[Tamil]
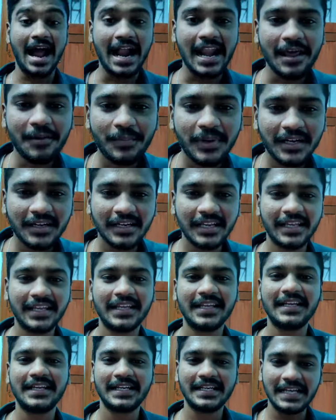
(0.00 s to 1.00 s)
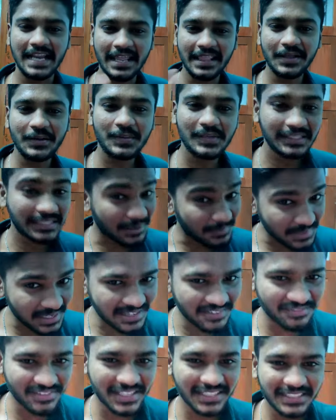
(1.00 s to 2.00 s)
ஹலோ மக்களே நான் தான் உங்கள்
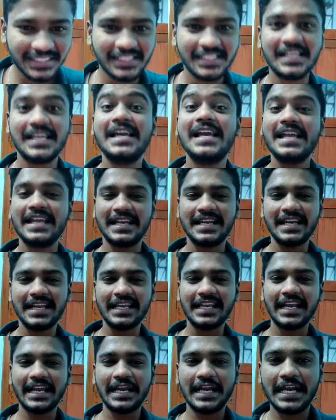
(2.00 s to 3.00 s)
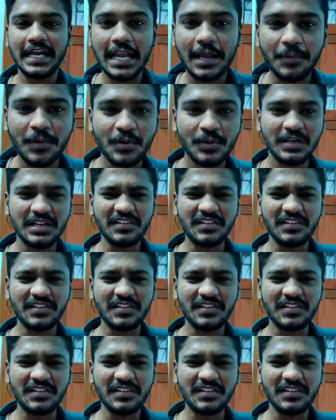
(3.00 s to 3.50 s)
தமிழன் ஃபைசல் இன்றைக்கி நம்ம ஒரு